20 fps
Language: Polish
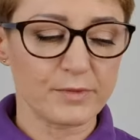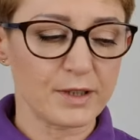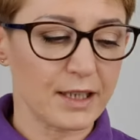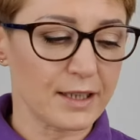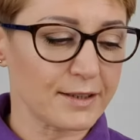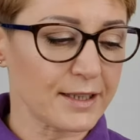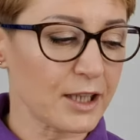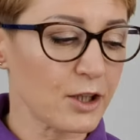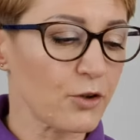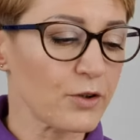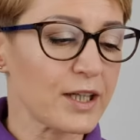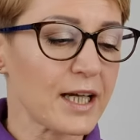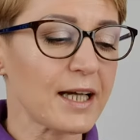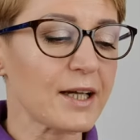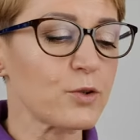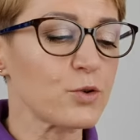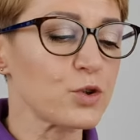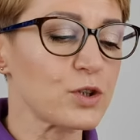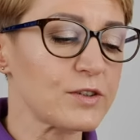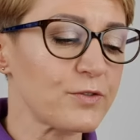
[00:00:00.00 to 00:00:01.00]
Dlatego ja
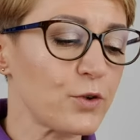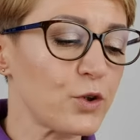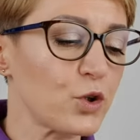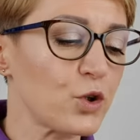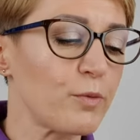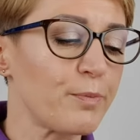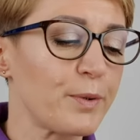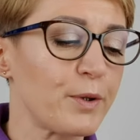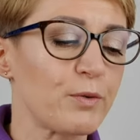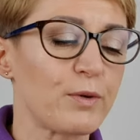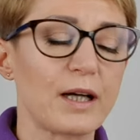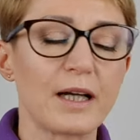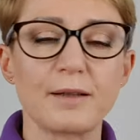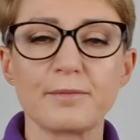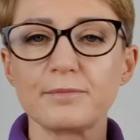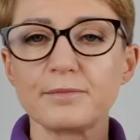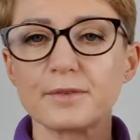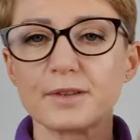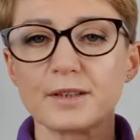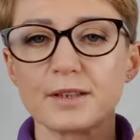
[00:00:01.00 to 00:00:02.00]
już swój
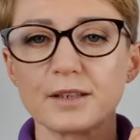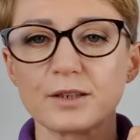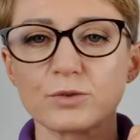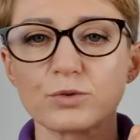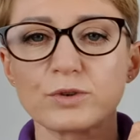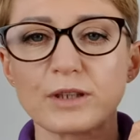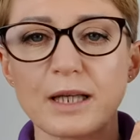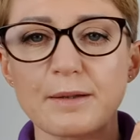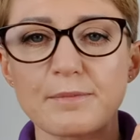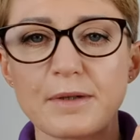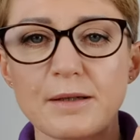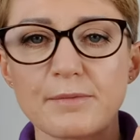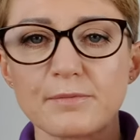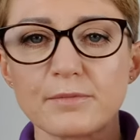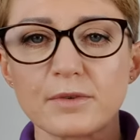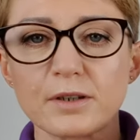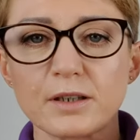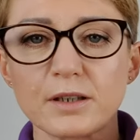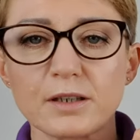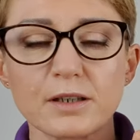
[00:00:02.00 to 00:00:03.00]
kupiłam. E, tutaj
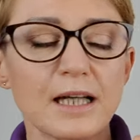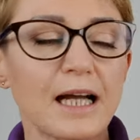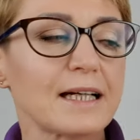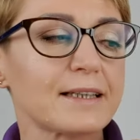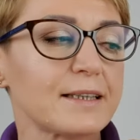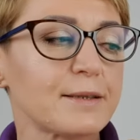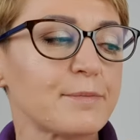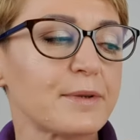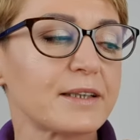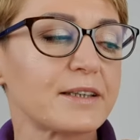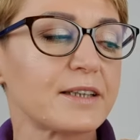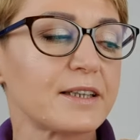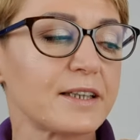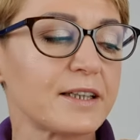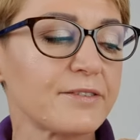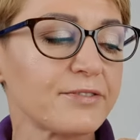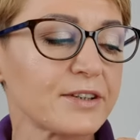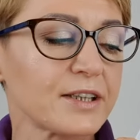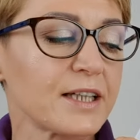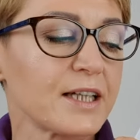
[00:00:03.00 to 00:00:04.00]
mam e, Ultimate
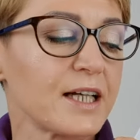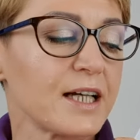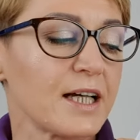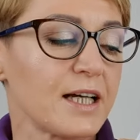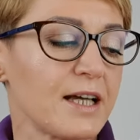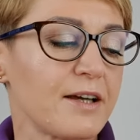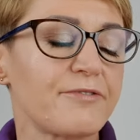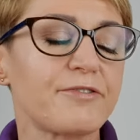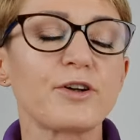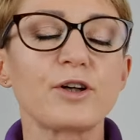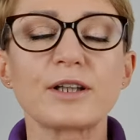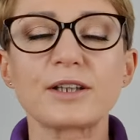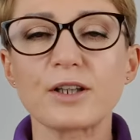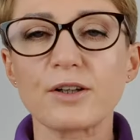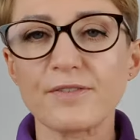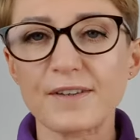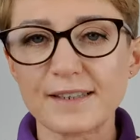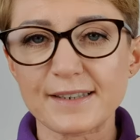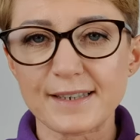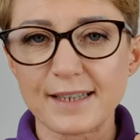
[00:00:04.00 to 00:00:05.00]
Lift,
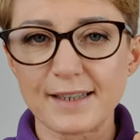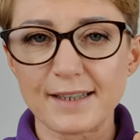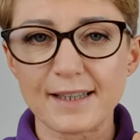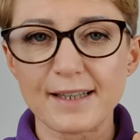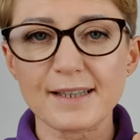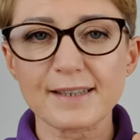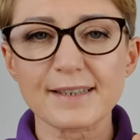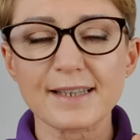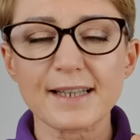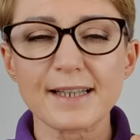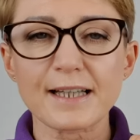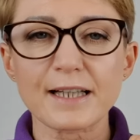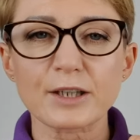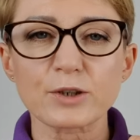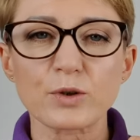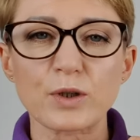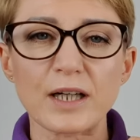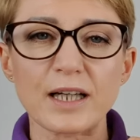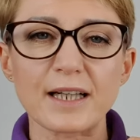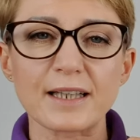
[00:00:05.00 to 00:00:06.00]
fioletowa seria. Seria,
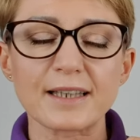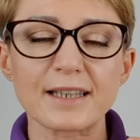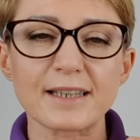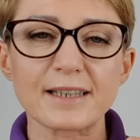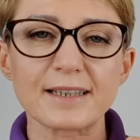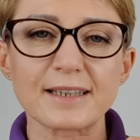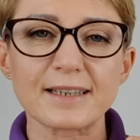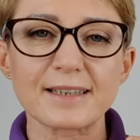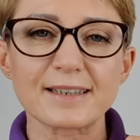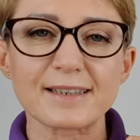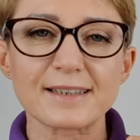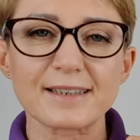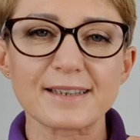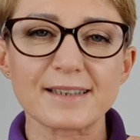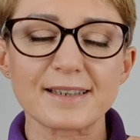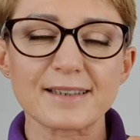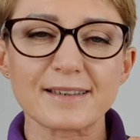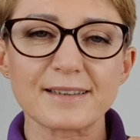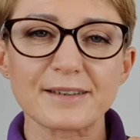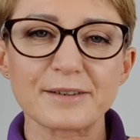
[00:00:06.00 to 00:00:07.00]
która
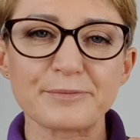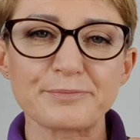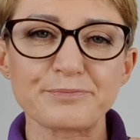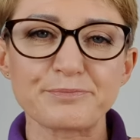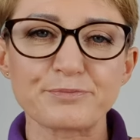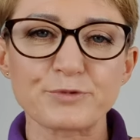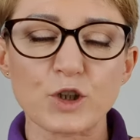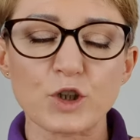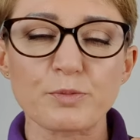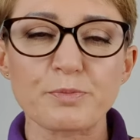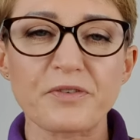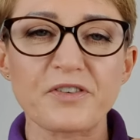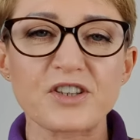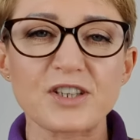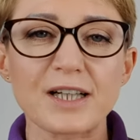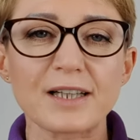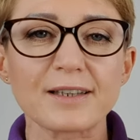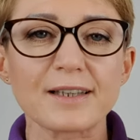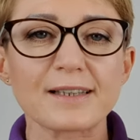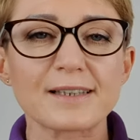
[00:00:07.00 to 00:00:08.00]
jest
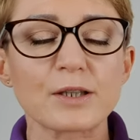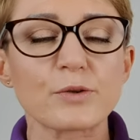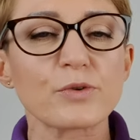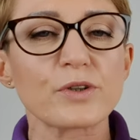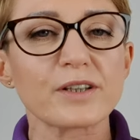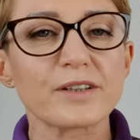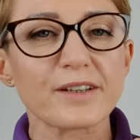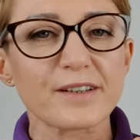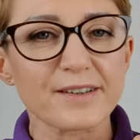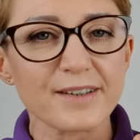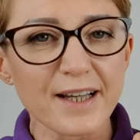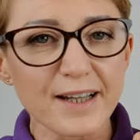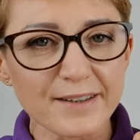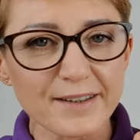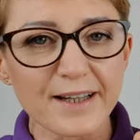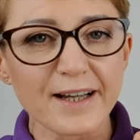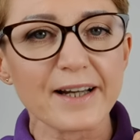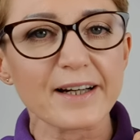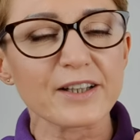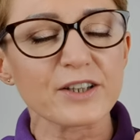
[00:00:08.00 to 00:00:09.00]
odpowiedzialna za
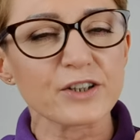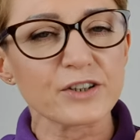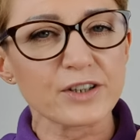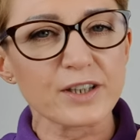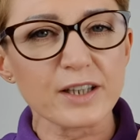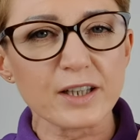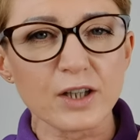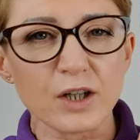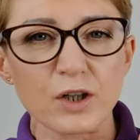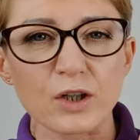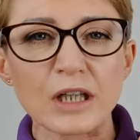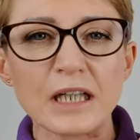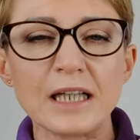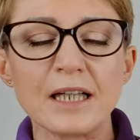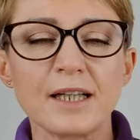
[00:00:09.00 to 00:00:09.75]
ujedrnianie, ale nie tylko.